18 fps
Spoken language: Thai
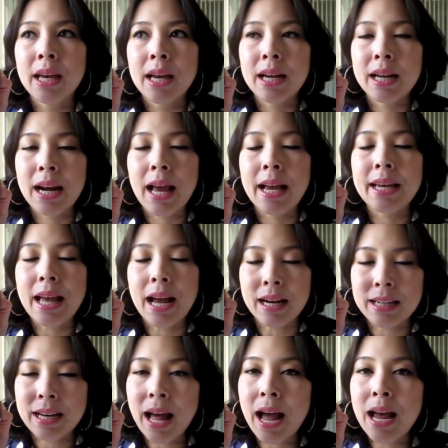ใครอยาก
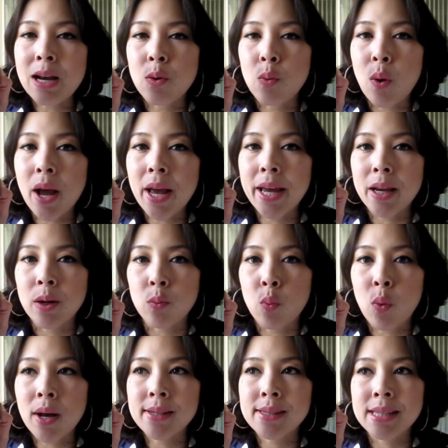ได้หรือว่าเห็น
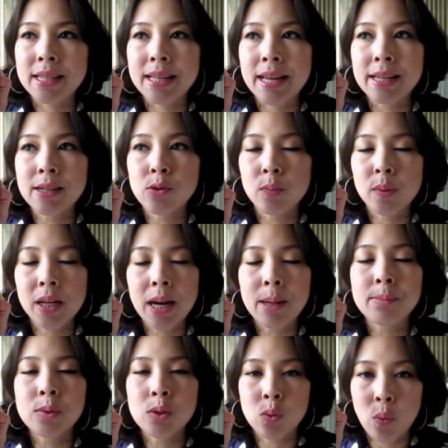ว่าสีไหนที่จุ๊บแนะ
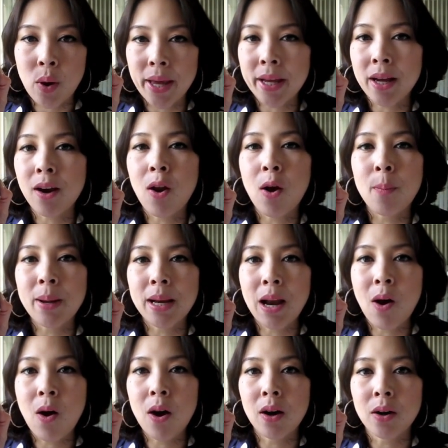นำสวยก็ลองไป
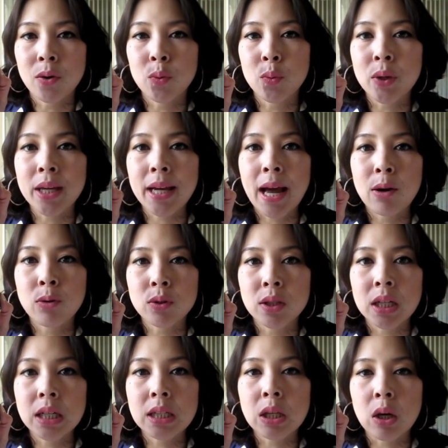ลองดูที่เคาน์เต
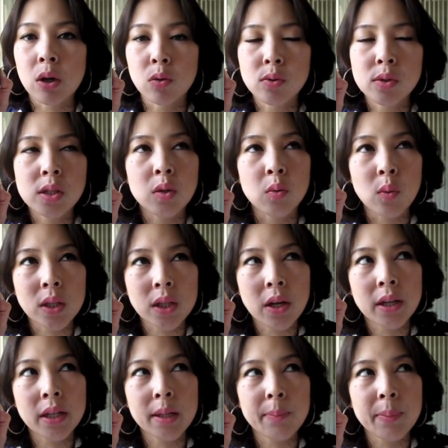อร์แต่รู้สึกว่าต
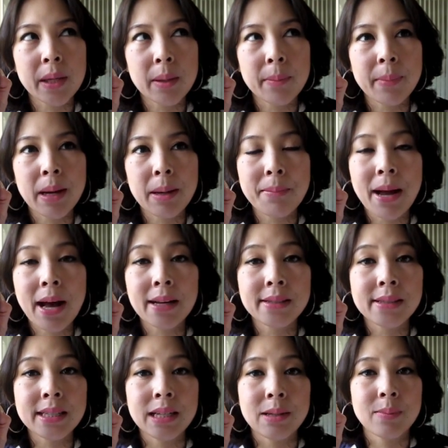อนนี้ Pigment บาง
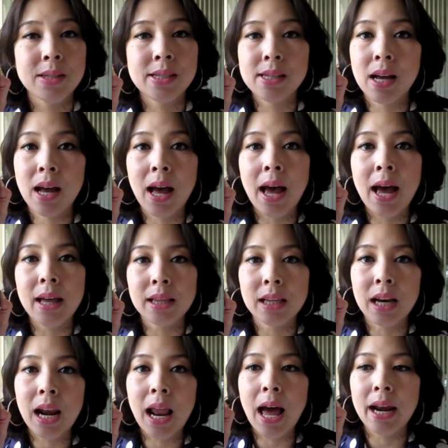สีมันจะขาด
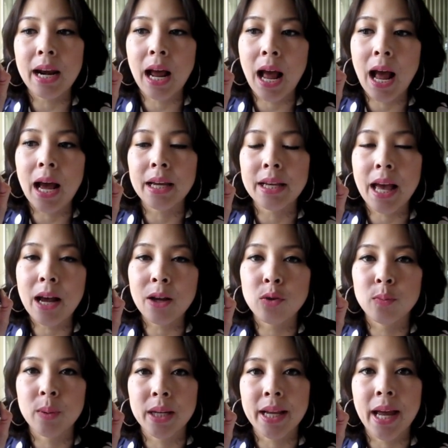ตลาดหายากอ
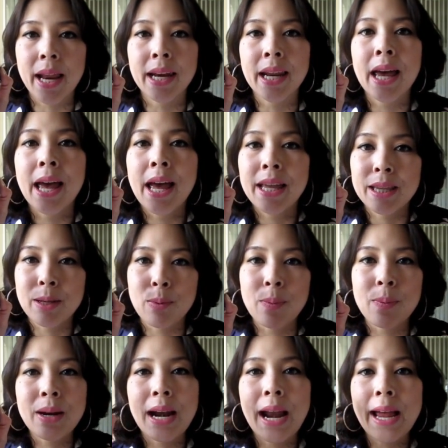ยู่เหมือนกันแต่ไม่
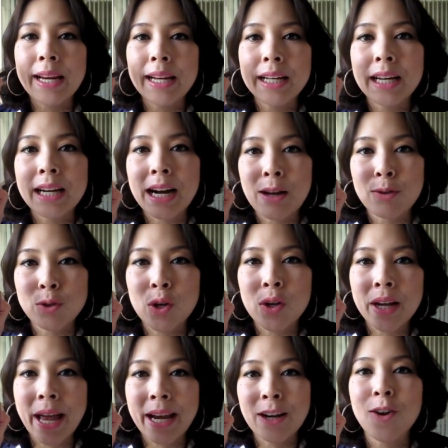เป็นไรถ้าเกิดเราต้อ
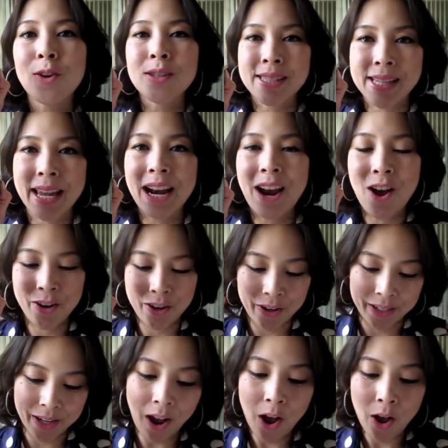งการก็อดใจรอหน่อ
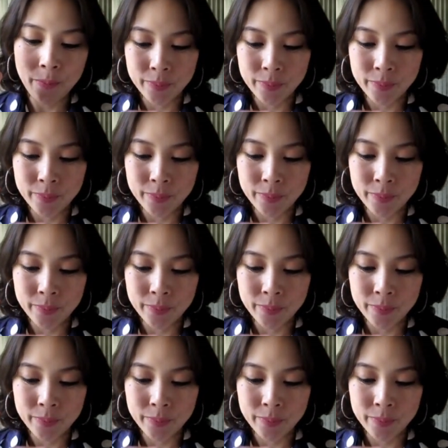ยเนาะ